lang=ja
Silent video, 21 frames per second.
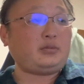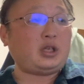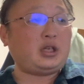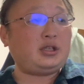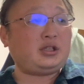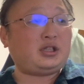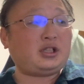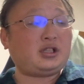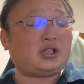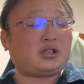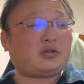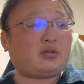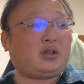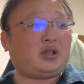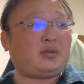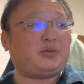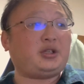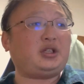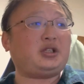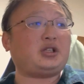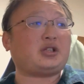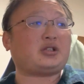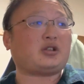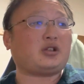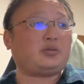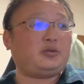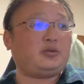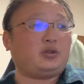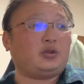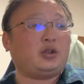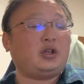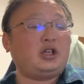全然それでもいいんですけど
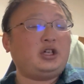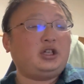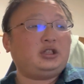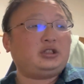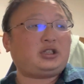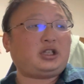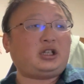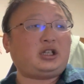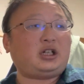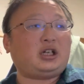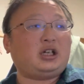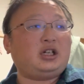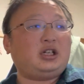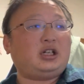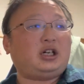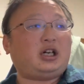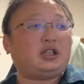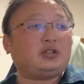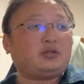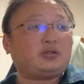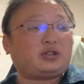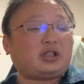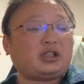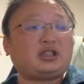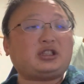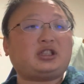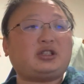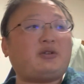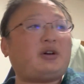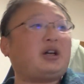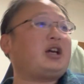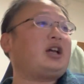も、ただ、あの、た
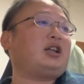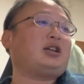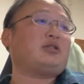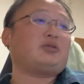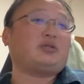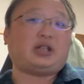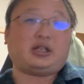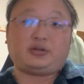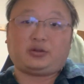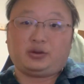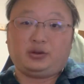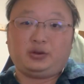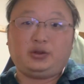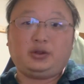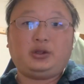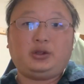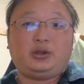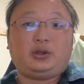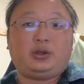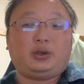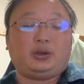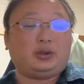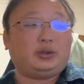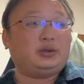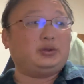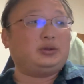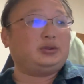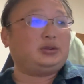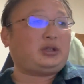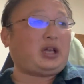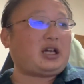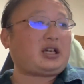だではやりたくないと
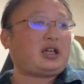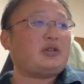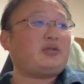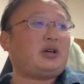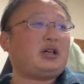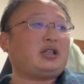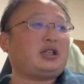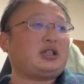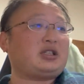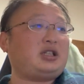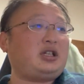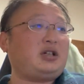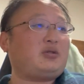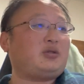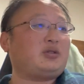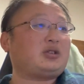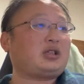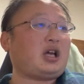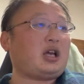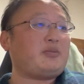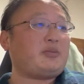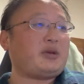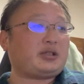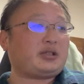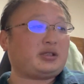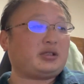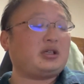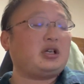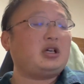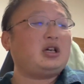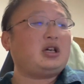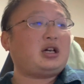いうだけの話でございま
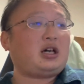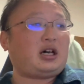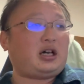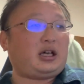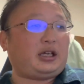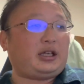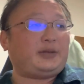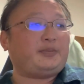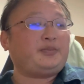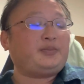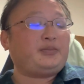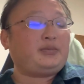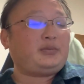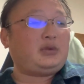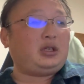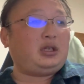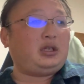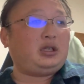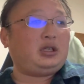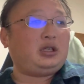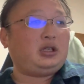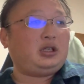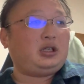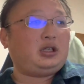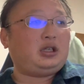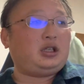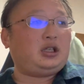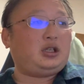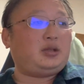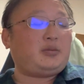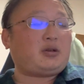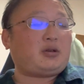す。はい。で、
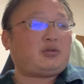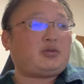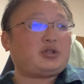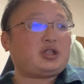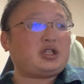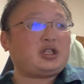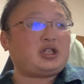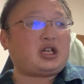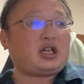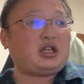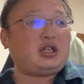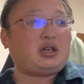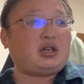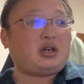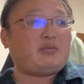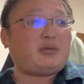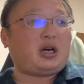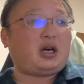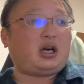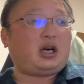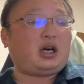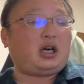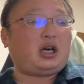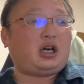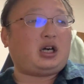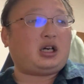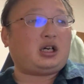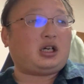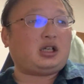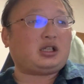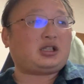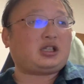えー、まあ、個人的には、ま
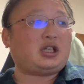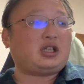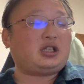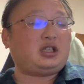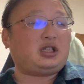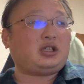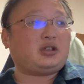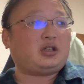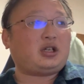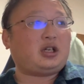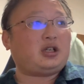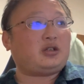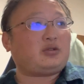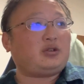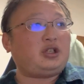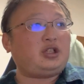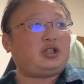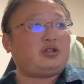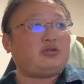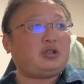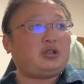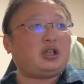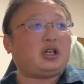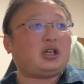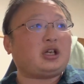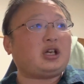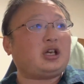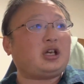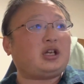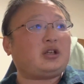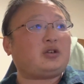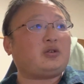あ、あ1000人。えっ、ー、と、一応ね、
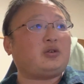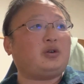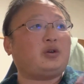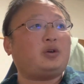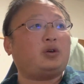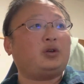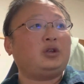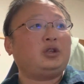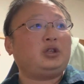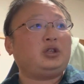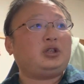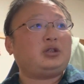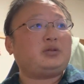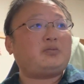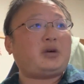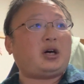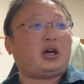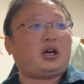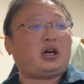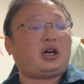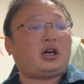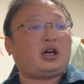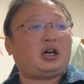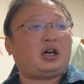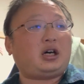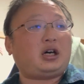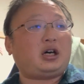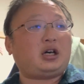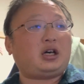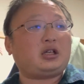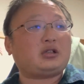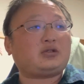えっ、ー、と、ま
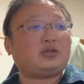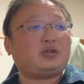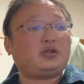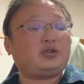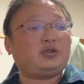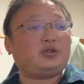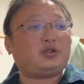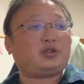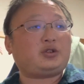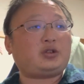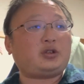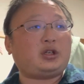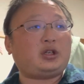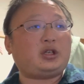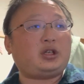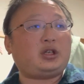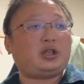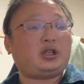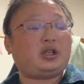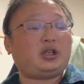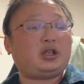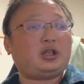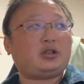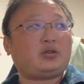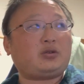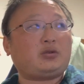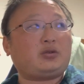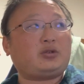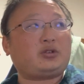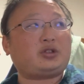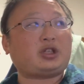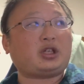あ、あそういう、えー、
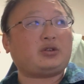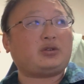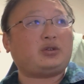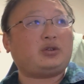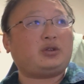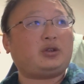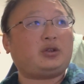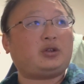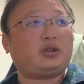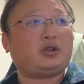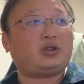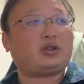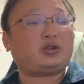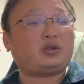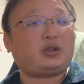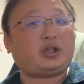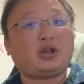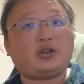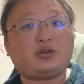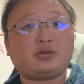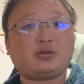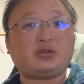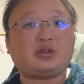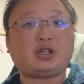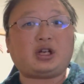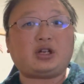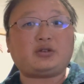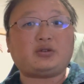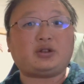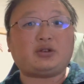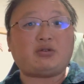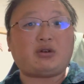登録者の将来予測
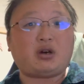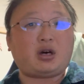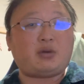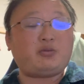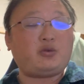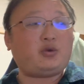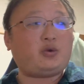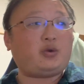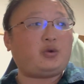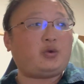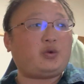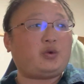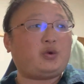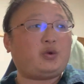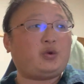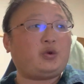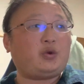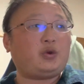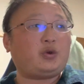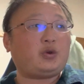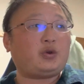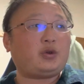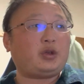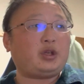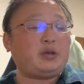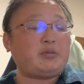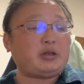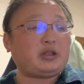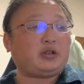サイトでは、もう、今